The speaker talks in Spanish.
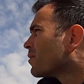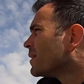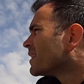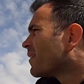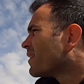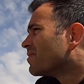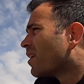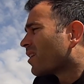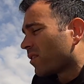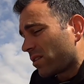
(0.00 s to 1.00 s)
comentaban. No
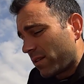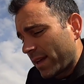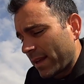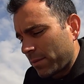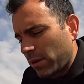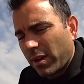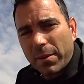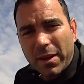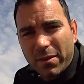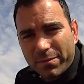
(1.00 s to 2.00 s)
han cogido nada, por lo que veo.